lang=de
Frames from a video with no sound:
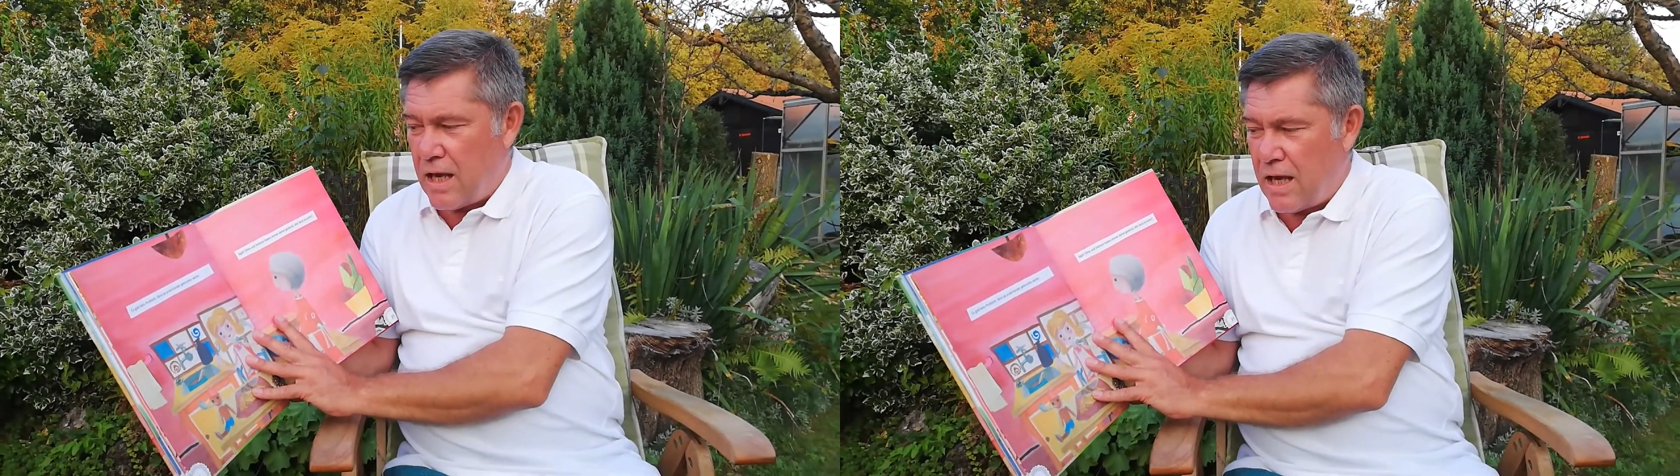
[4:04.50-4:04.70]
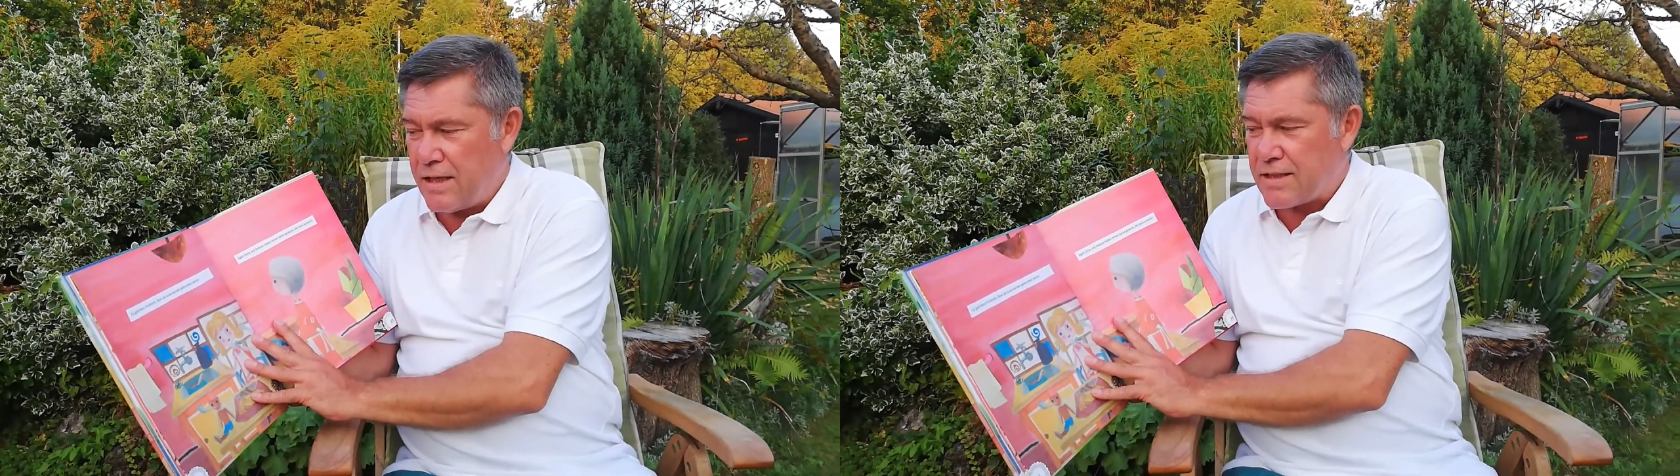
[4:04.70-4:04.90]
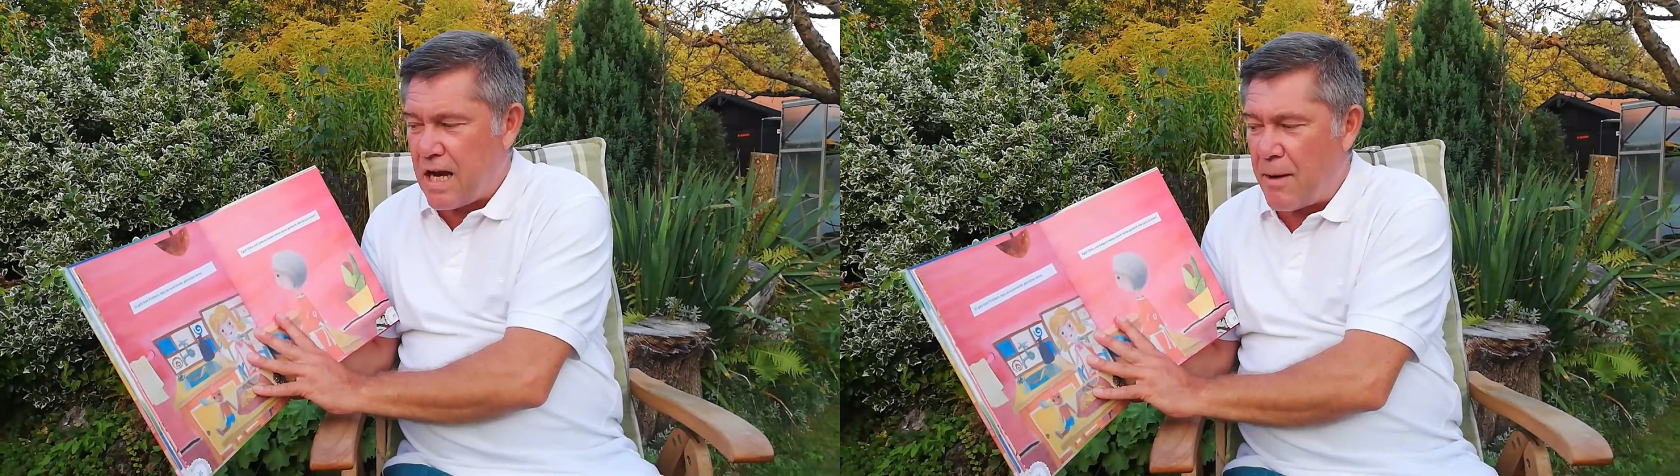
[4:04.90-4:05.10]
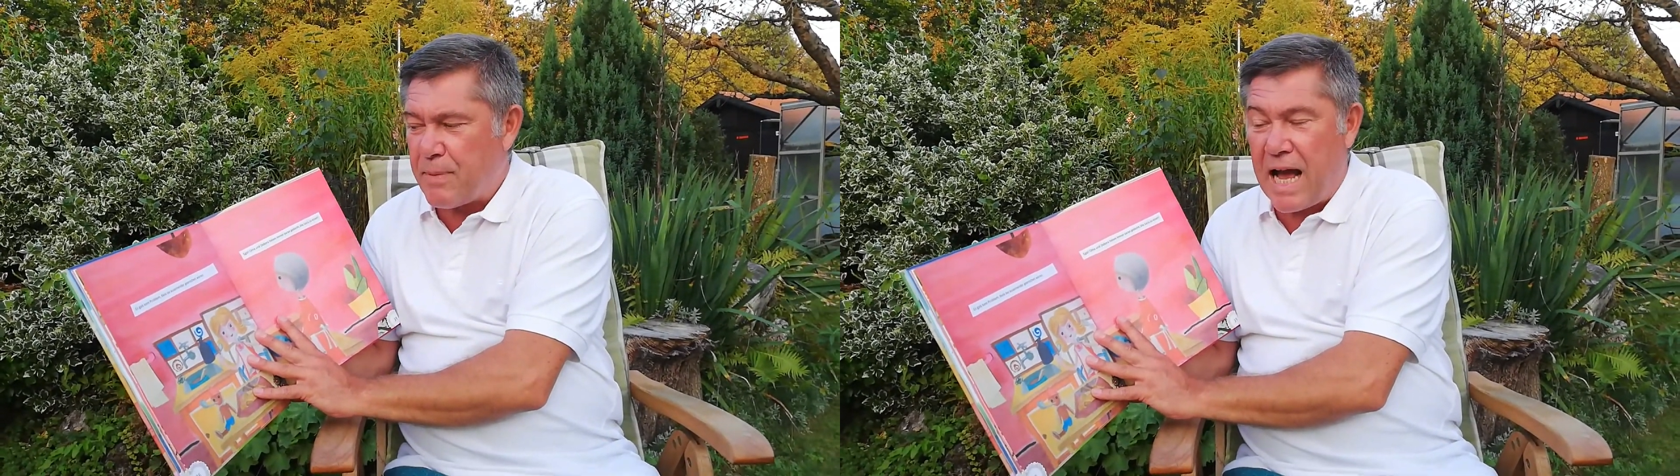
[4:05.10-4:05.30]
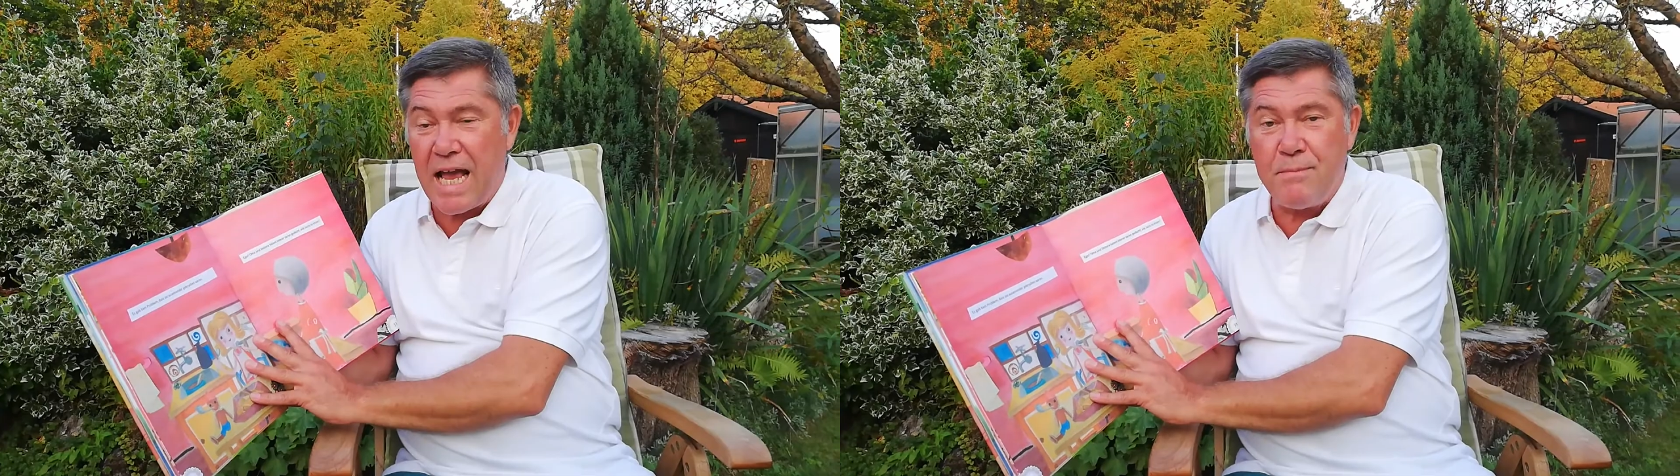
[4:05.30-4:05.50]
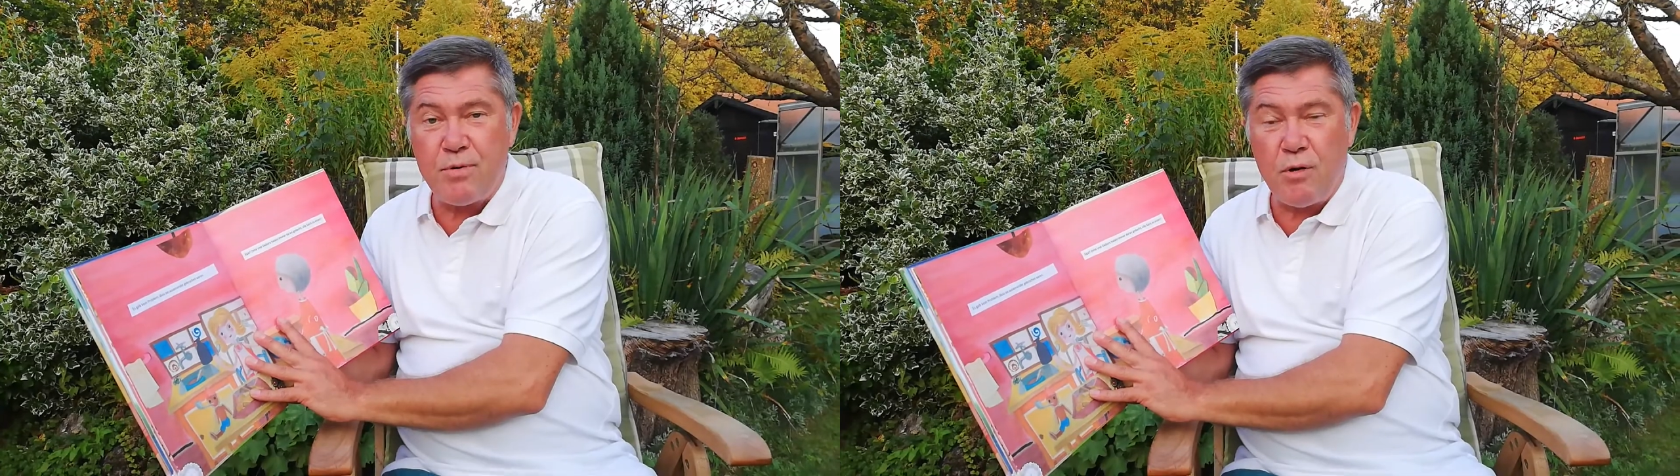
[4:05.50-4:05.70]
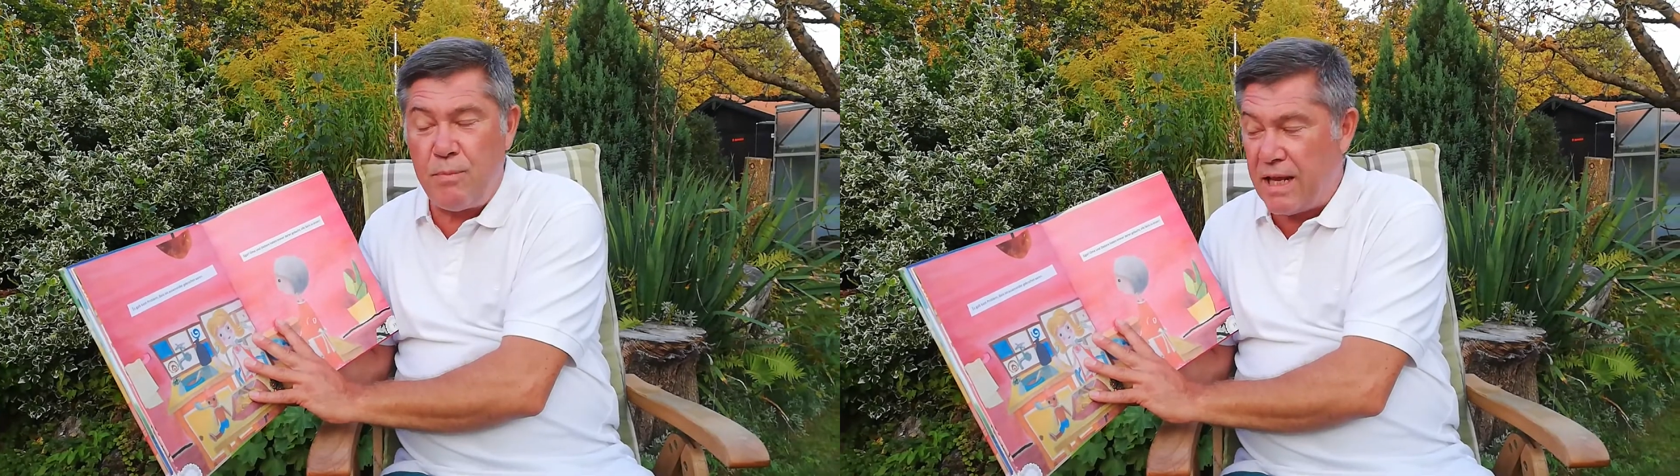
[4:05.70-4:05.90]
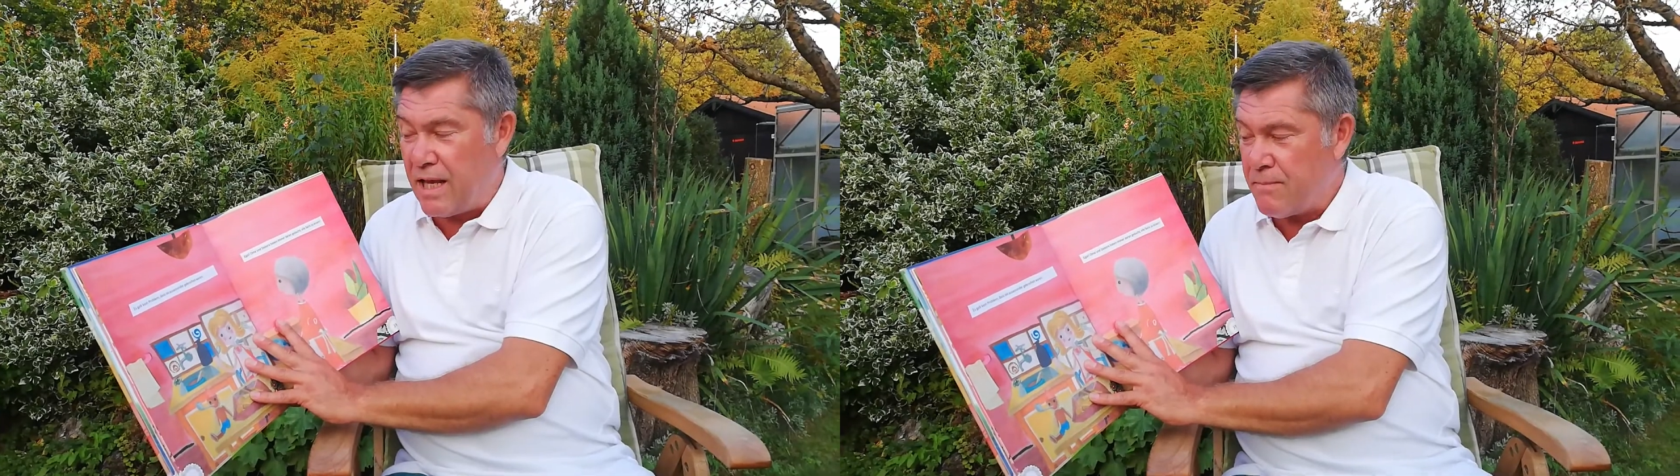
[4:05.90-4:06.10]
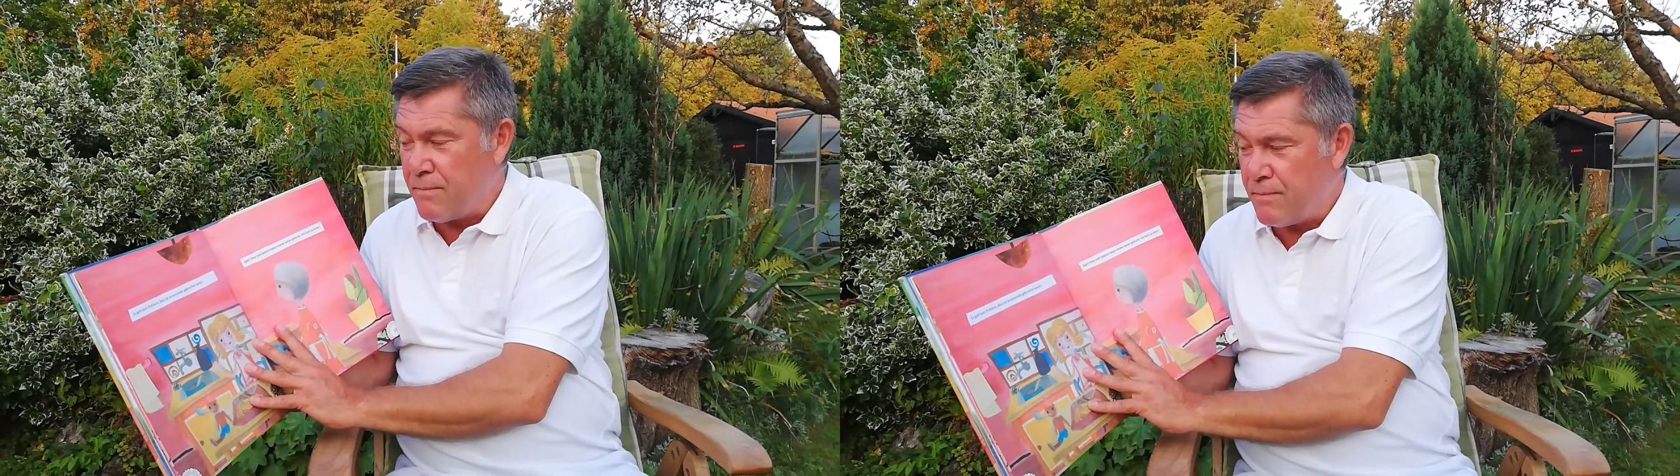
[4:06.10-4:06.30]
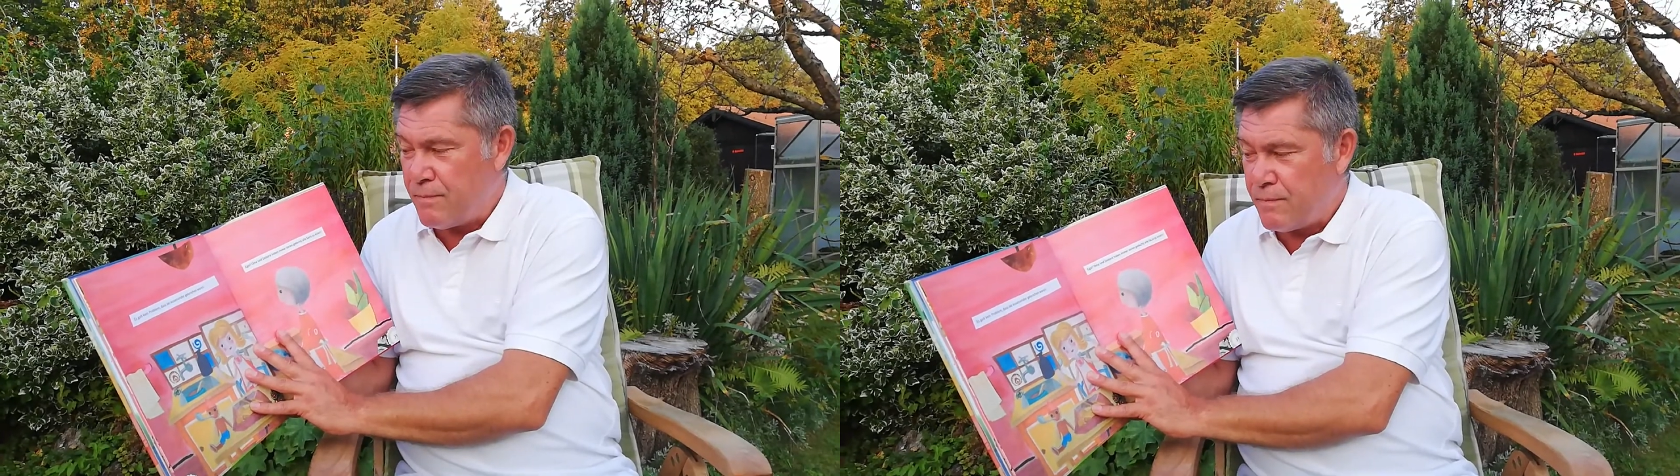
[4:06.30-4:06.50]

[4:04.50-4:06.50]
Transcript: Es gab kein Problem,